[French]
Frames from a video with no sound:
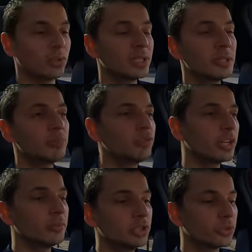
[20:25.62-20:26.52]
on a
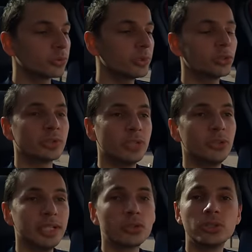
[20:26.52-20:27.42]
plusieurs modes de conduite. On a
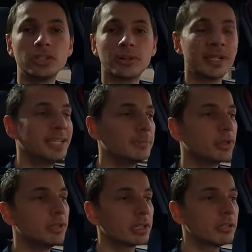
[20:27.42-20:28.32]
le éco, normal et
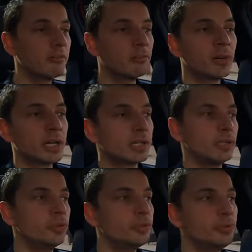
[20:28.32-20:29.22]
power. Moi,
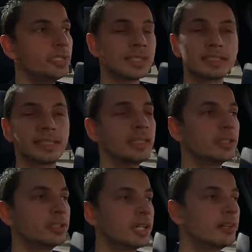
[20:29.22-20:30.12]
le but, hein,
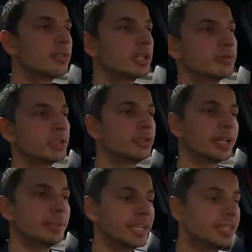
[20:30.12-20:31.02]
c'est euh, avoir une
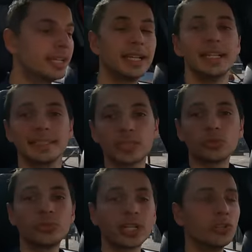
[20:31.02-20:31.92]
voiture hybride, c'est de
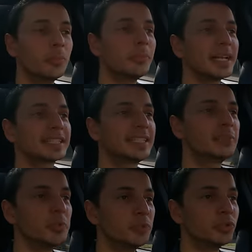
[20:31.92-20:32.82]
conduire le
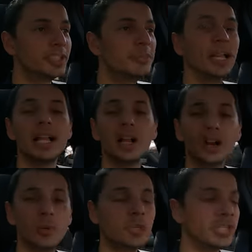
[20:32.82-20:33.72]
maximum possible
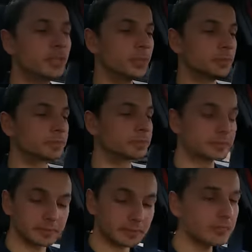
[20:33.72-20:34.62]
en mode éco
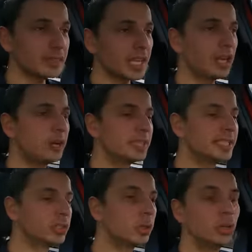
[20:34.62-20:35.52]
en
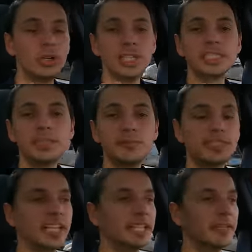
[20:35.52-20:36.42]
mode éco, si
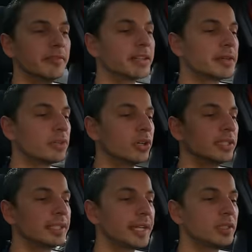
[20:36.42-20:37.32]
vous y allez vraiment
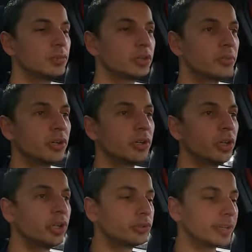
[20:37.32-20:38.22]
très doucement
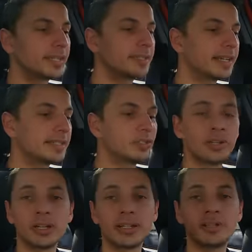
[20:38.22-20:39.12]
sur
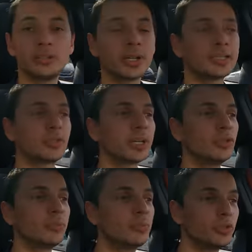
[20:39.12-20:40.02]
l'accélérateur, la voiture
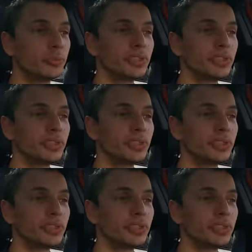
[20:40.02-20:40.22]
restera le plus